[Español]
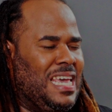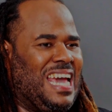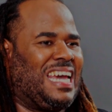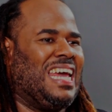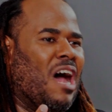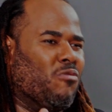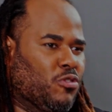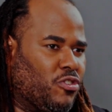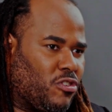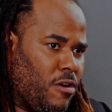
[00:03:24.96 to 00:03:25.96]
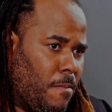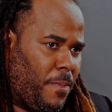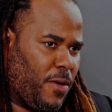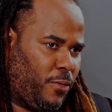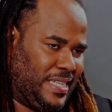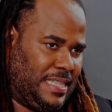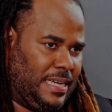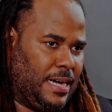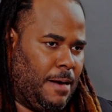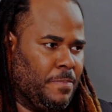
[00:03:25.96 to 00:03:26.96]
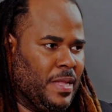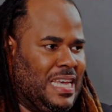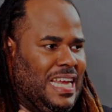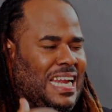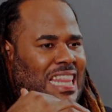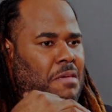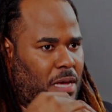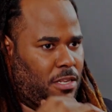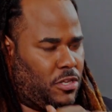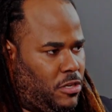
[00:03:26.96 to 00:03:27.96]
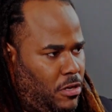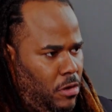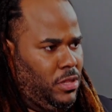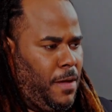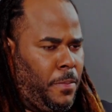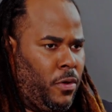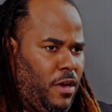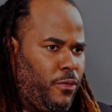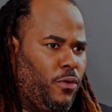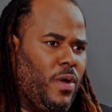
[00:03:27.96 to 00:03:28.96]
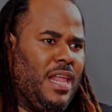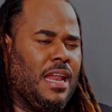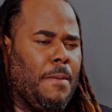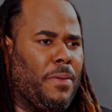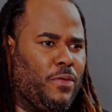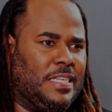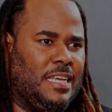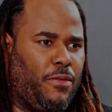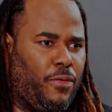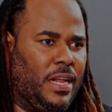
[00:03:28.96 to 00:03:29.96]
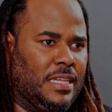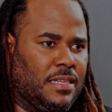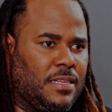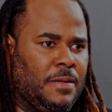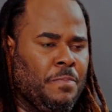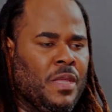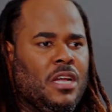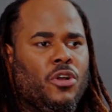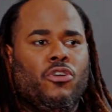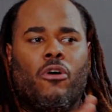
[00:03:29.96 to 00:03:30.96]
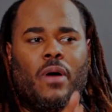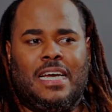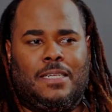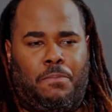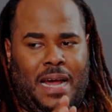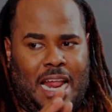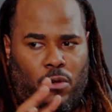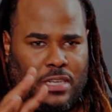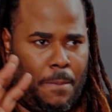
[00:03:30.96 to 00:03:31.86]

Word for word: es que la unción profética y la dimensión de poder fluir en la profecía forense no es para los